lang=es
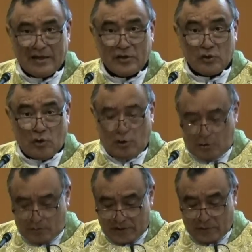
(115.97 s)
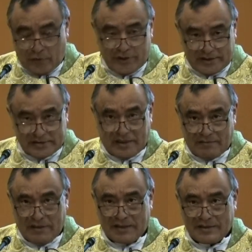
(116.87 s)
yo me voy a
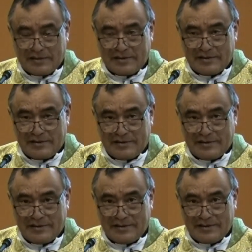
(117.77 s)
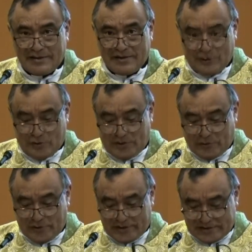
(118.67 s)
salvar, yo me
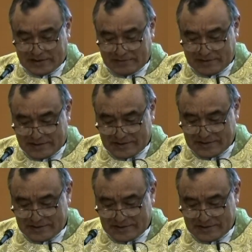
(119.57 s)
voy a salvar.